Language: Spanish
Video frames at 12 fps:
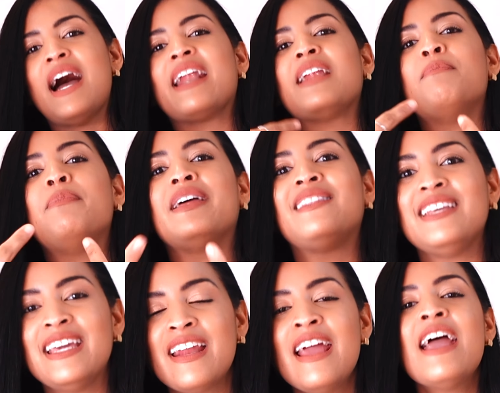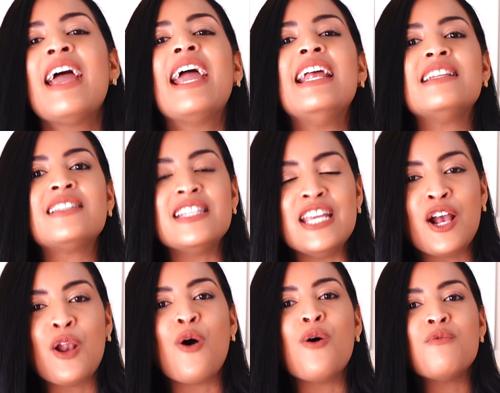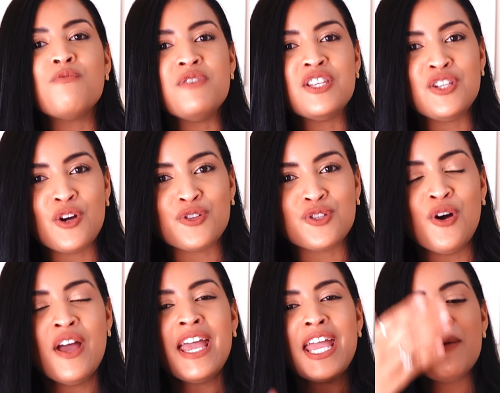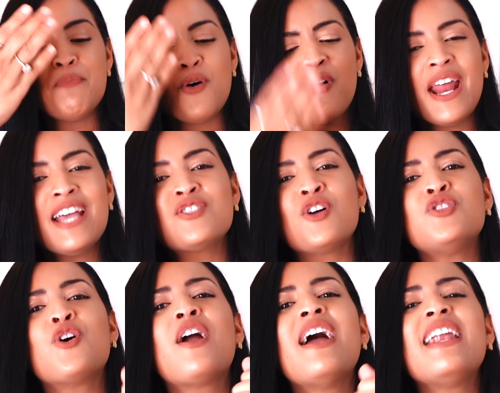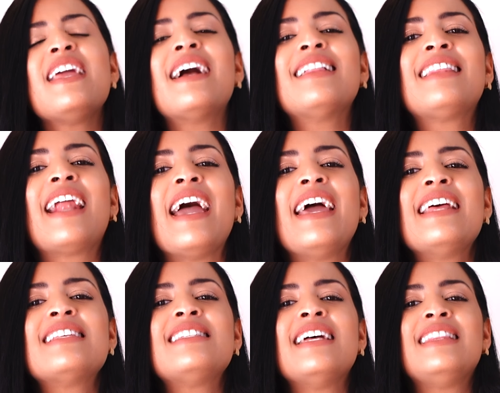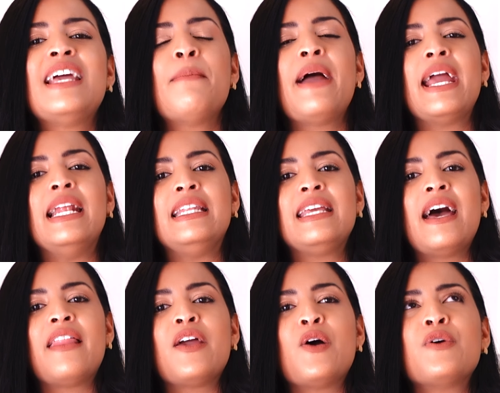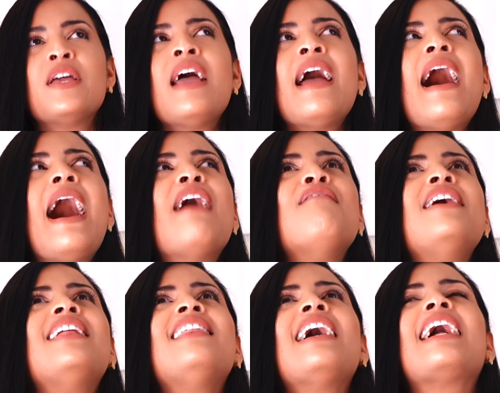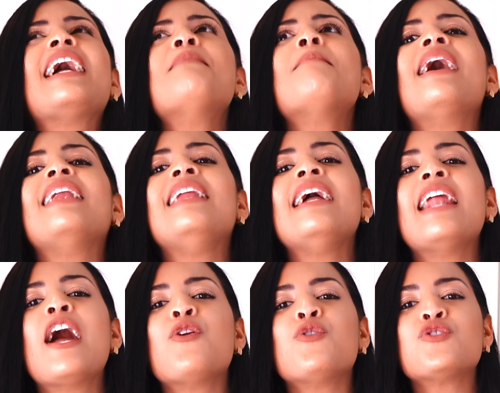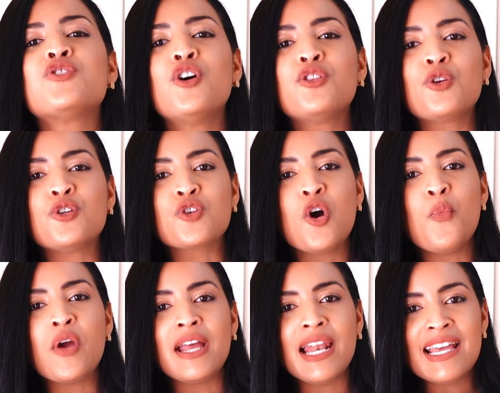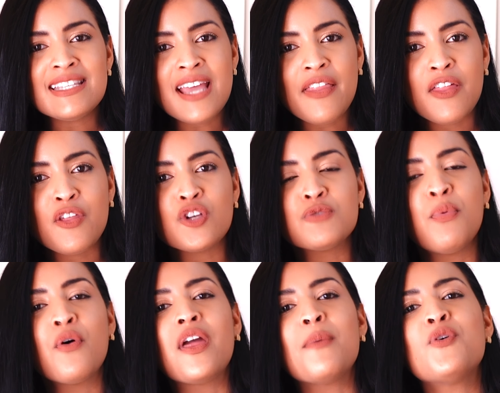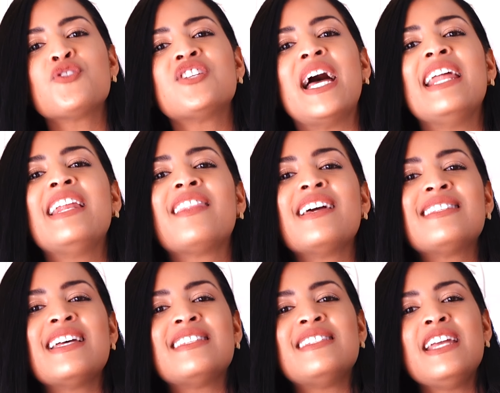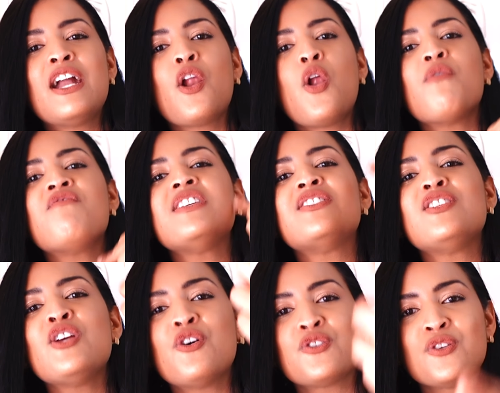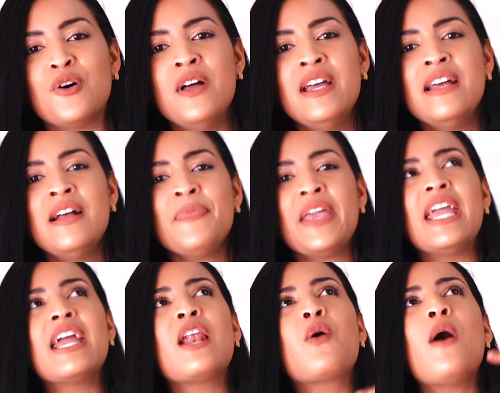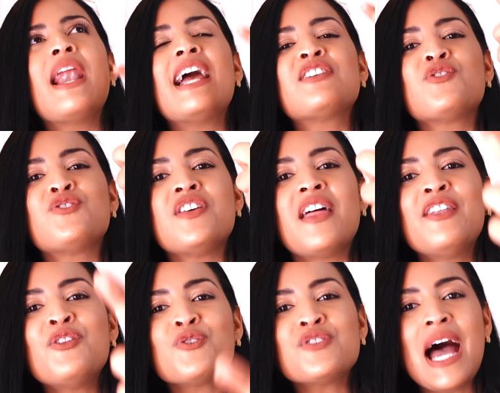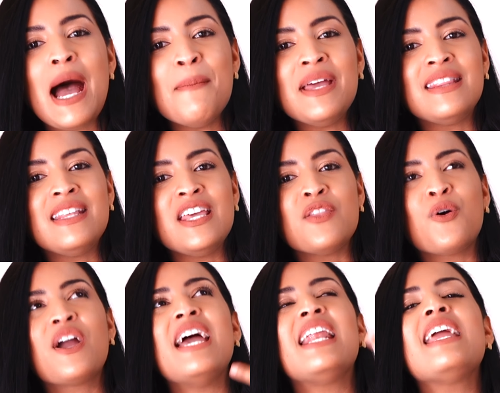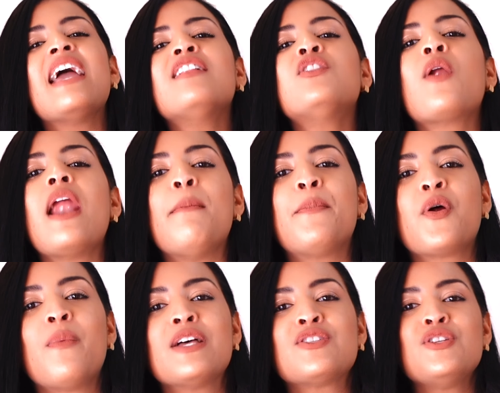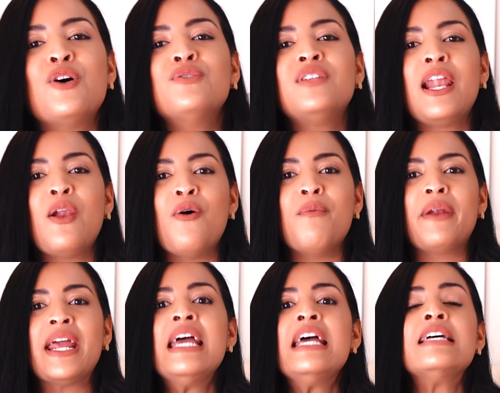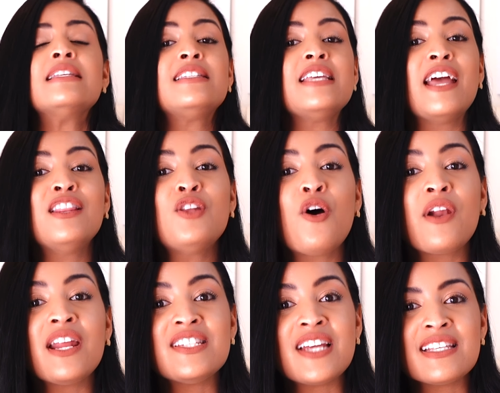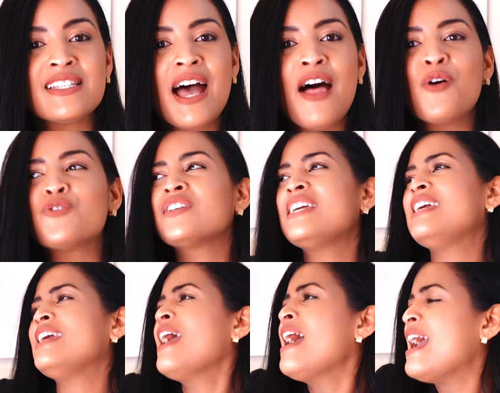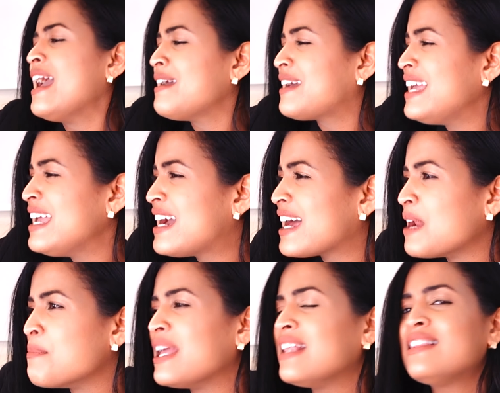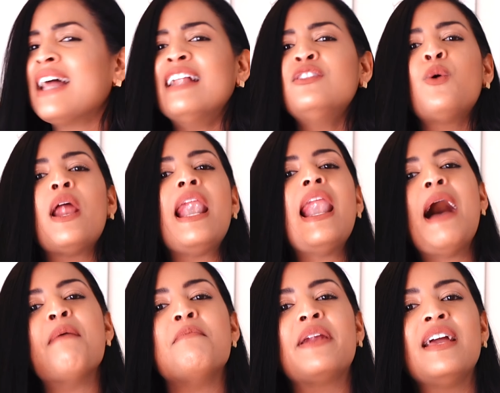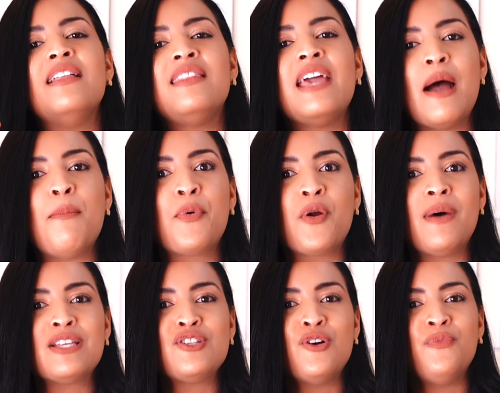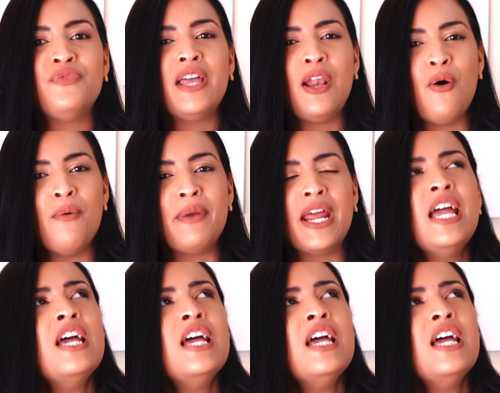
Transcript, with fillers: a repetir el ciclo vicioso. Y por esto yo quería traer este tema en el día de hoy, a ver de qué manera nosotros como iglesia de Dios podemos salir de ese ciclo vicioso en el cual la sociedad nos ha metido queriendo la aprobación del hombre, siendo rechazados y incrementando el hambre de aprobación del hombre.